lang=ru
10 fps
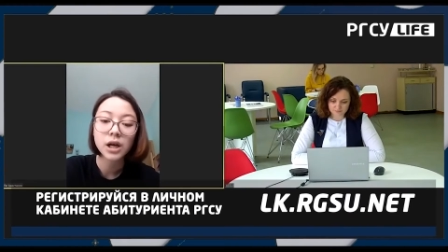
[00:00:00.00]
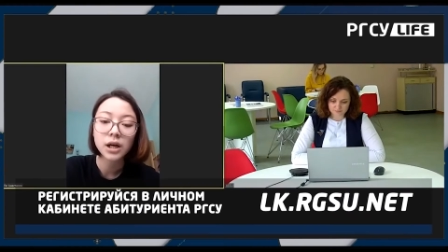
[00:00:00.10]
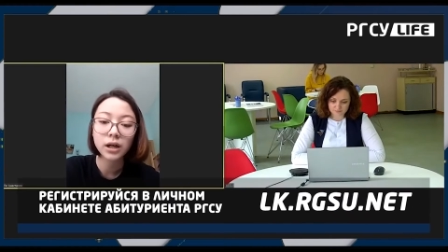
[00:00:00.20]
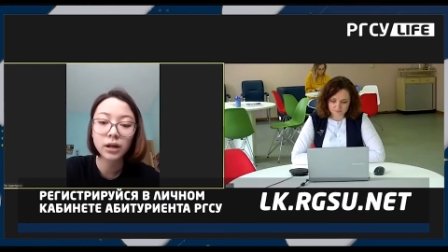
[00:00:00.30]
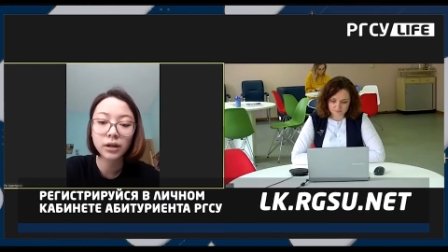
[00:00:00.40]

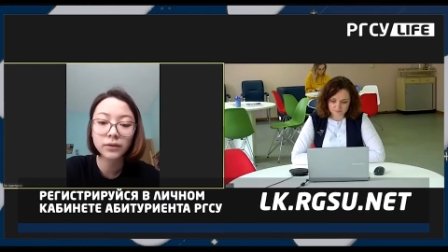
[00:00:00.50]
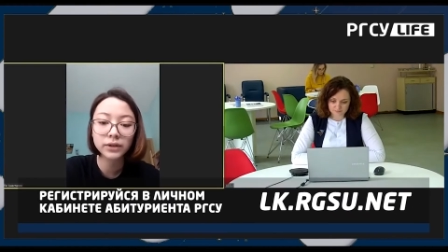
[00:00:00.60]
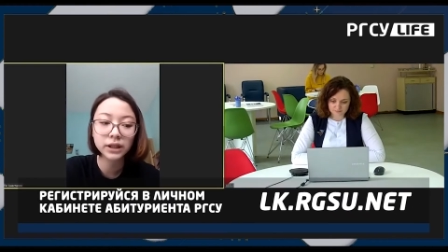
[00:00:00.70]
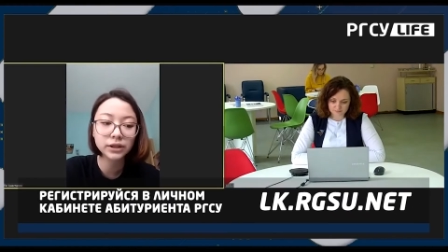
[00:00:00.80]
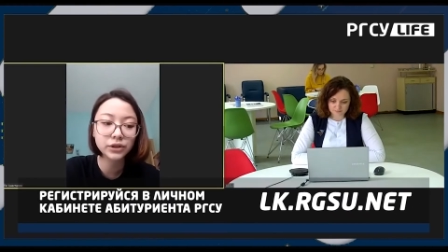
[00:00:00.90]
э, в
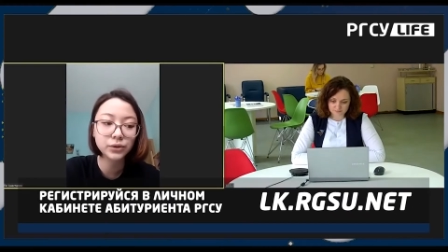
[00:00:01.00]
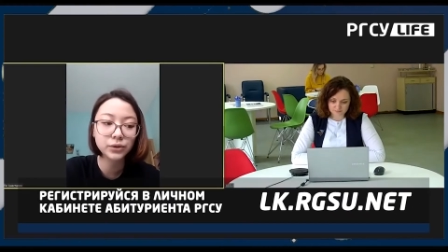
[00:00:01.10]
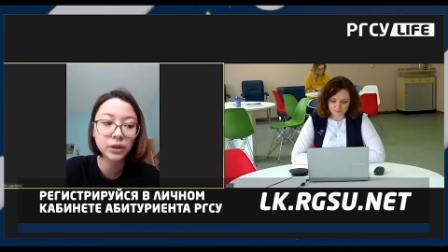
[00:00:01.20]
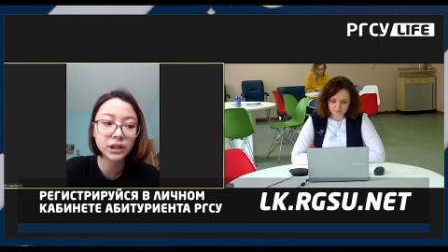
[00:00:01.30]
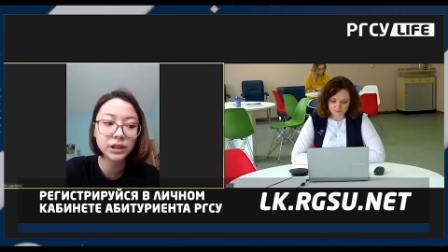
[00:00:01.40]
данной
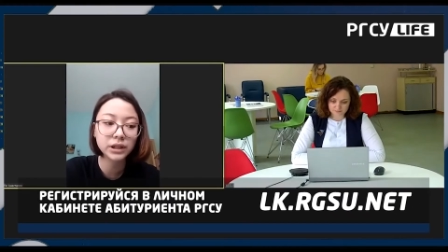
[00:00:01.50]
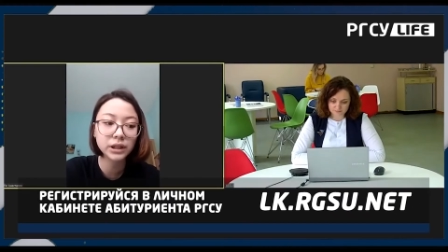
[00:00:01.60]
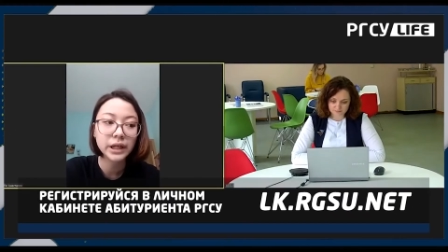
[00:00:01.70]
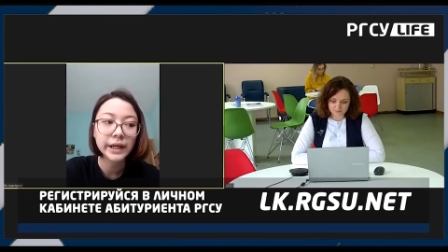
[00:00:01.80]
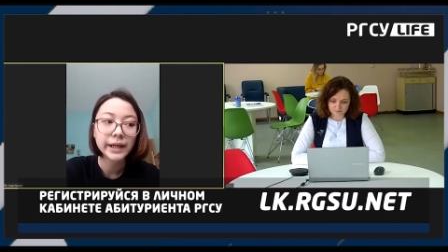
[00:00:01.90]

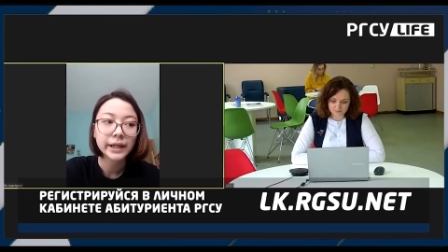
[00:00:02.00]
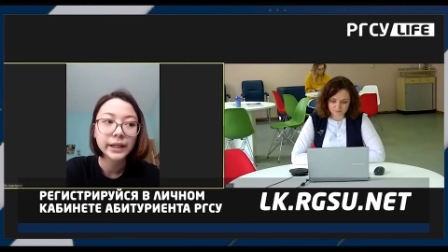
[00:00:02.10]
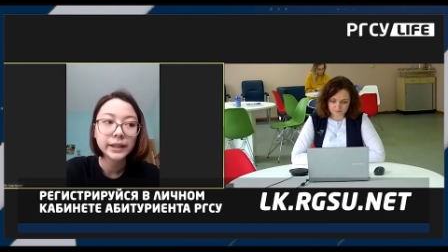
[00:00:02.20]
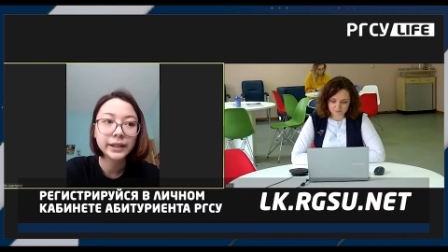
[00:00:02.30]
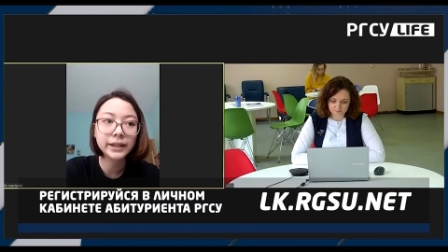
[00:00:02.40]
ситуации.
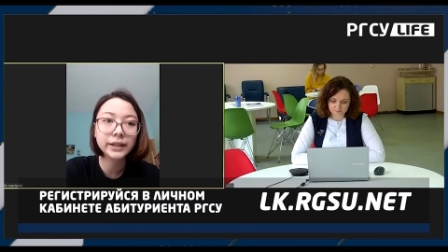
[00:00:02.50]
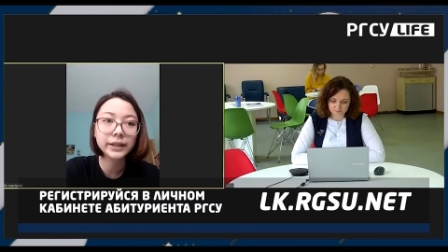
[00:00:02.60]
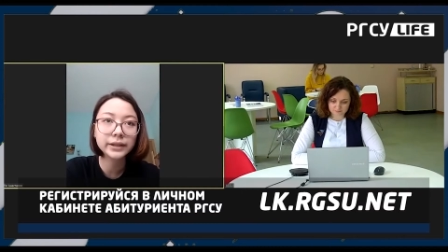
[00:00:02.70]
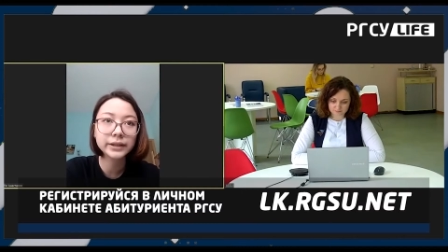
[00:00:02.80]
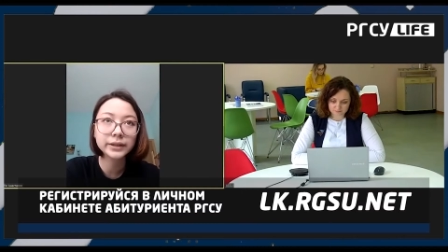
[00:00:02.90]
И
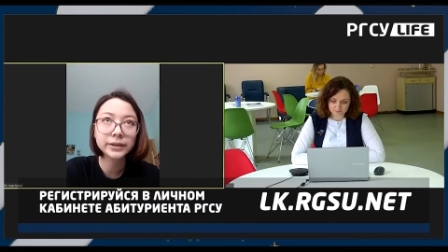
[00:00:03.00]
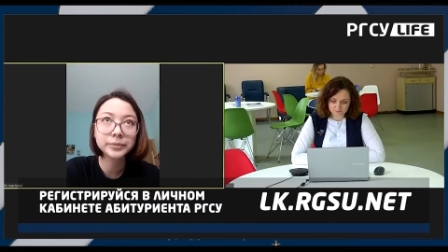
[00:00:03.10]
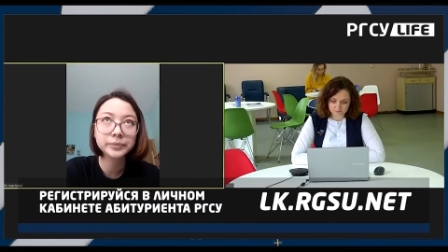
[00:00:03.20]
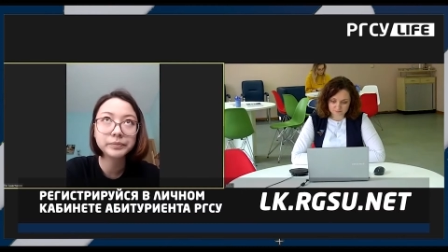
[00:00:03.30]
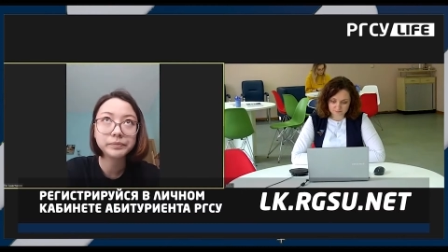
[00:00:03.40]

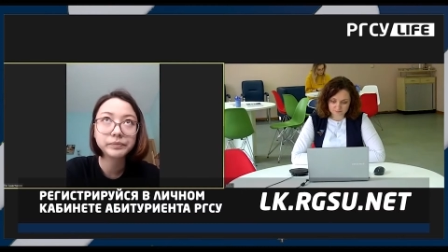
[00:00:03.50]
эм,